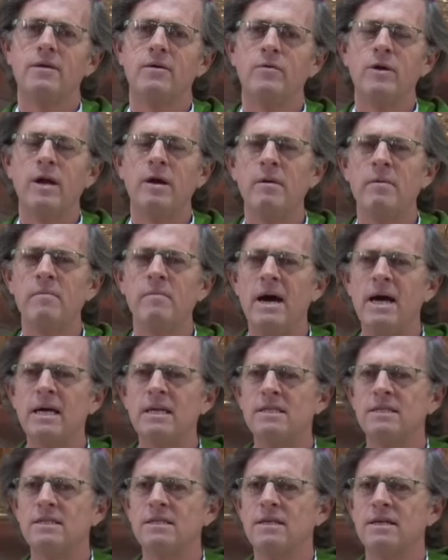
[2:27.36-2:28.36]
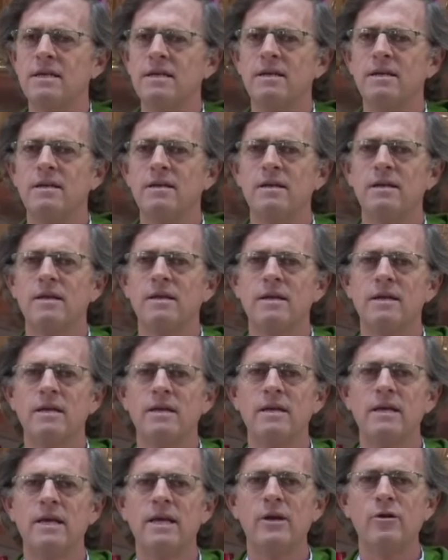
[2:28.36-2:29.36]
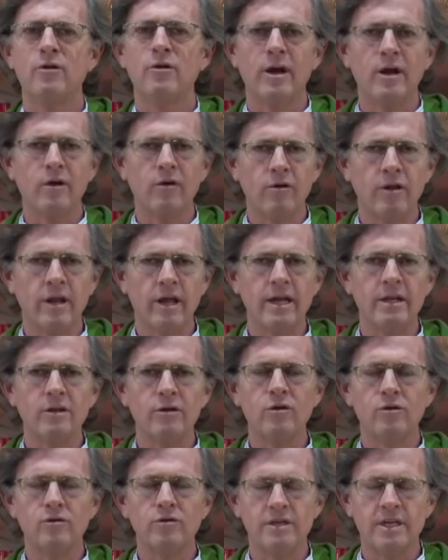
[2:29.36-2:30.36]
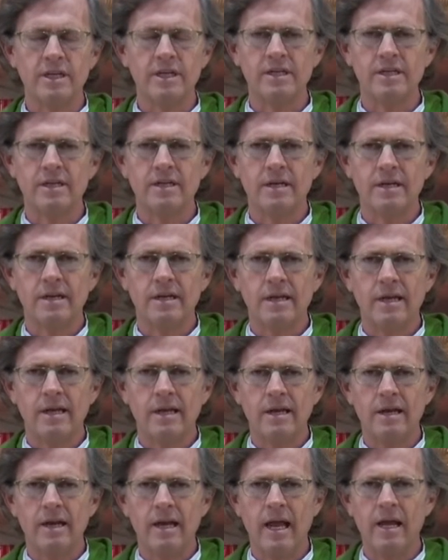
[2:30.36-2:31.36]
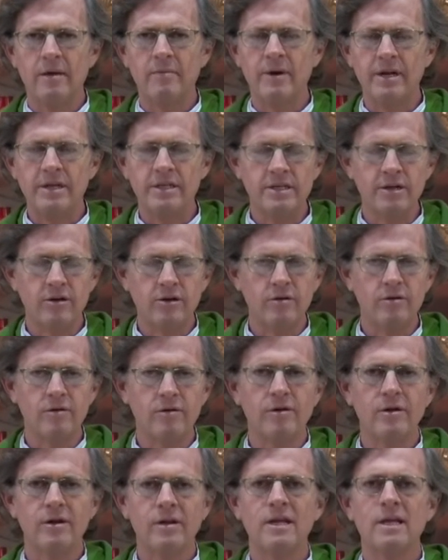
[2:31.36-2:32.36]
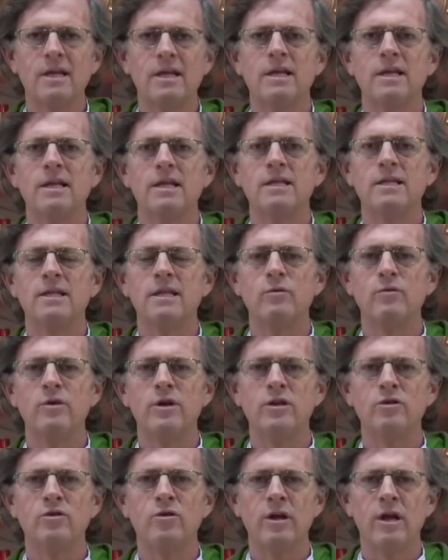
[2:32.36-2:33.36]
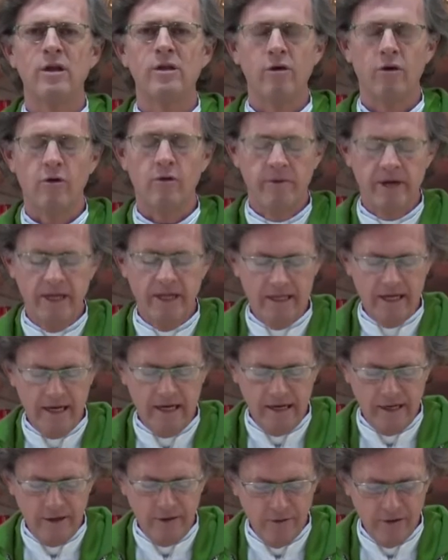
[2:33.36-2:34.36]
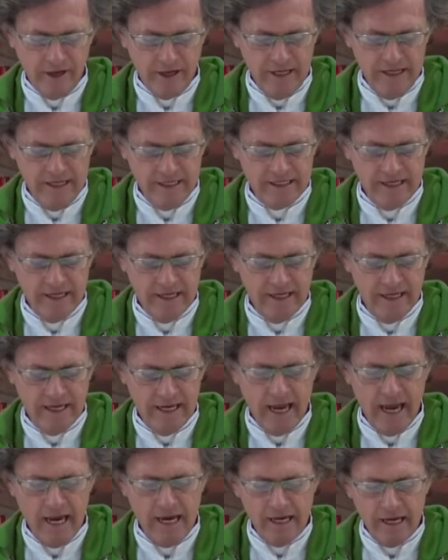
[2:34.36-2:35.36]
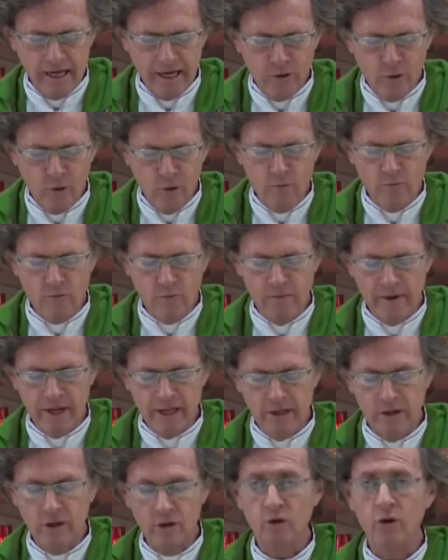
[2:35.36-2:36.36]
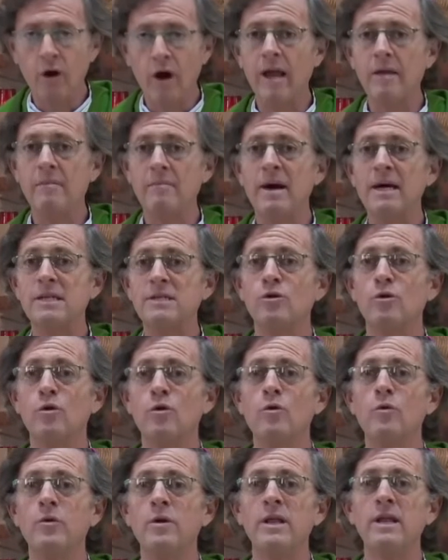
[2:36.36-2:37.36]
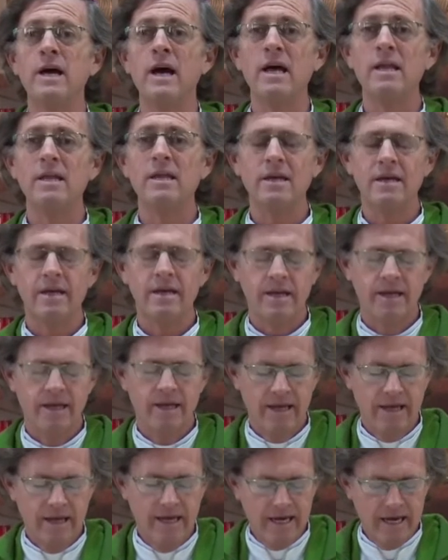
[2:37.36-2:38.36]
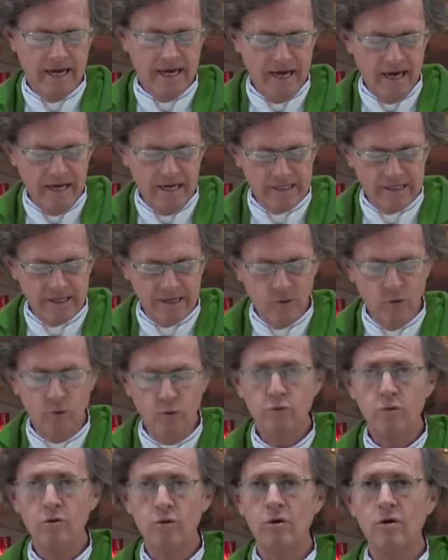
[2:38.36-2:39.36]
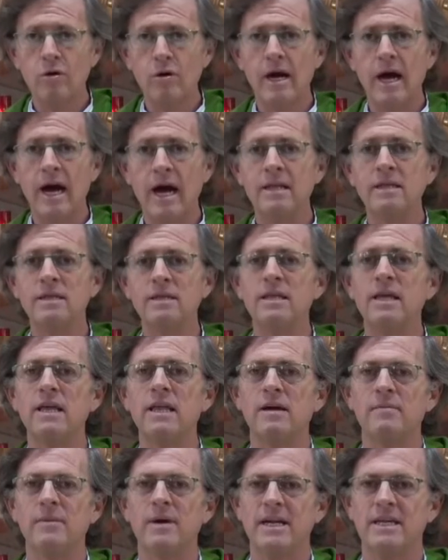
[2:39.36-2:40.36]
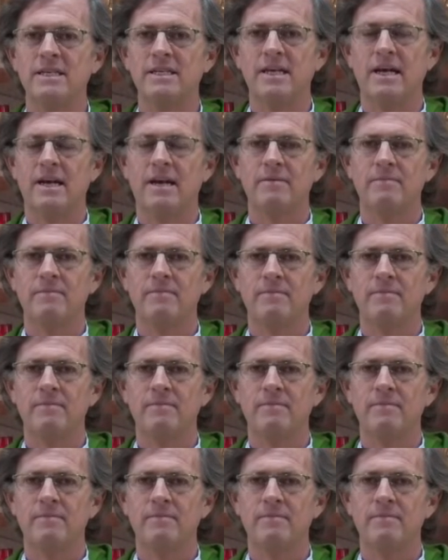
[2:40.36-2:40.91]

Una vez más, quiero recordar entonces la expresión de un historiador británico que dice, en ningún momento hay más oscuridad que en el segundo antes de amanecer.